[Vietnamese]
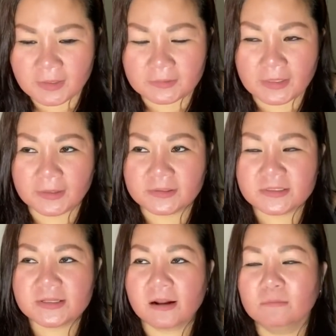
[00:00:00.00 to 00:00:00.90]
à,
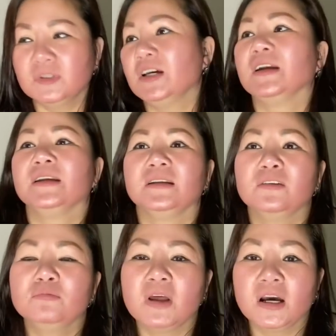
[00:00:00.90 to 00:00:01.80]
xong thì
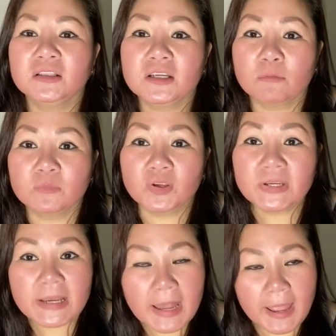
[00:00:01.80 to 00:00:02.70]
lúc đó chồng thị
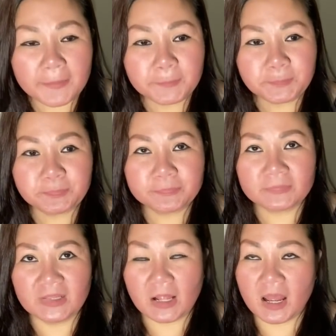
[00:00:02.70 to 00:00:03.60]
đi làm
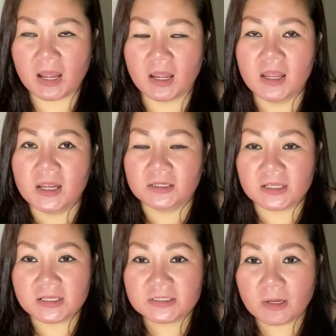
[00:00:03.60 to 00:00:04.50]
là
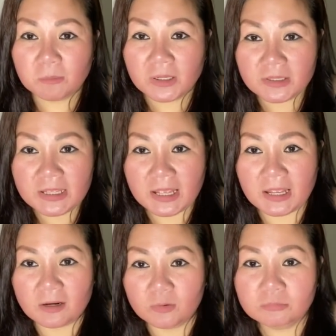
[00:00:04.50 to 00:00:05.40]
thị sống ở
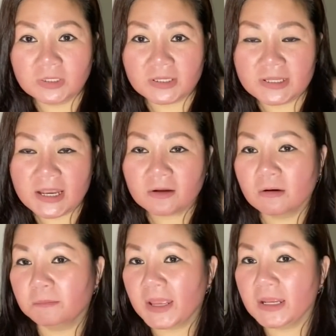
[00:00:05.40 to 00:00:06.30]
nhà lúc thị dắt
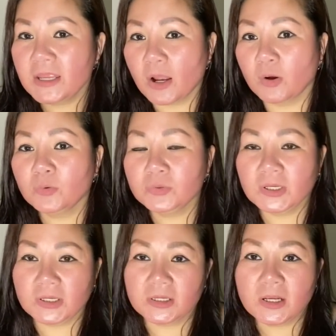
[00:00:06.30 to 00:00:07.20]
con bé nhỏ của
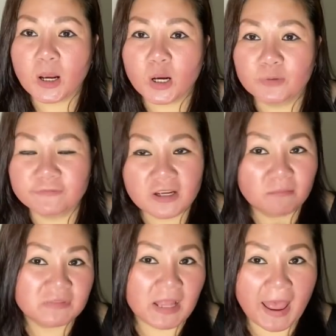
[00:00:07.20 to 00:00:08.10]
thị con với
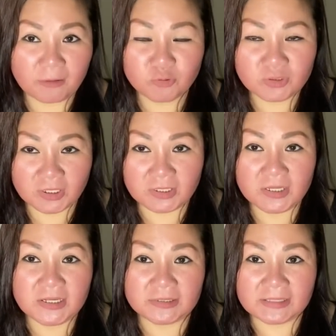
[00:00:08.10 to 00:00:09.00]
ông xã của thị
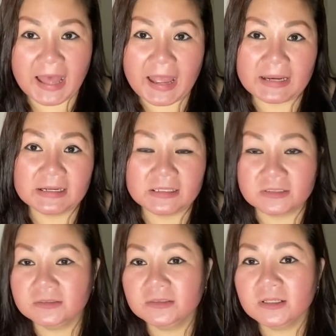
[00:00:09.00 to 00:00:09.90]
hiện tại là
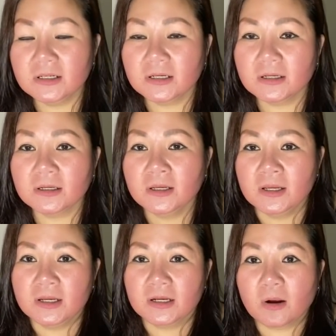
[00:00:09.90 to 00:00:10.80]
đứa ờ,
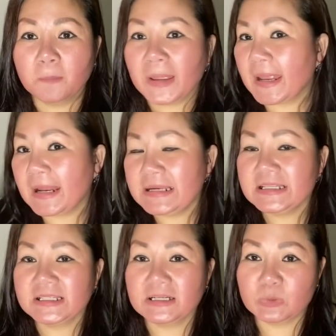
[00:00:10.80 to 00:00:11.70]
con bé
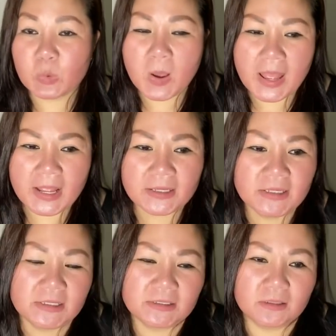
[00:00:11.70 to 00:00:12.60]
Alison qua
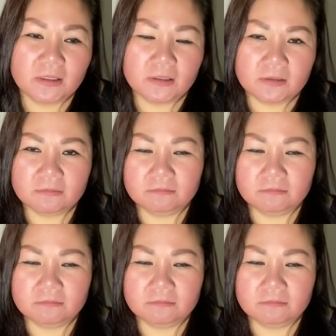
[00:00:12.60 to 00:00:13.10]
thì